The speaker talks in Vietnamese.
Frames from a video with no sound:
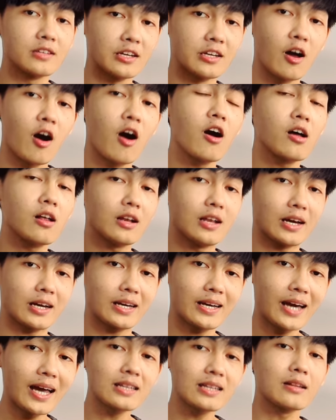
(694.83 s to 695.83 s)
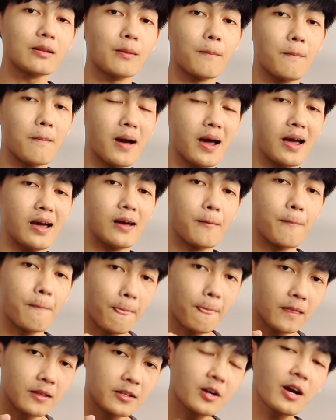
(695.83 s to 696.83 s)
thì đó là cách mà
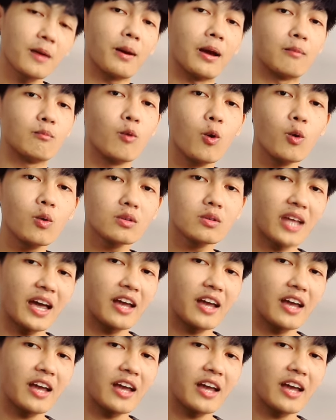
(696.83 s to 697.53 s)
nếu các bạn muốn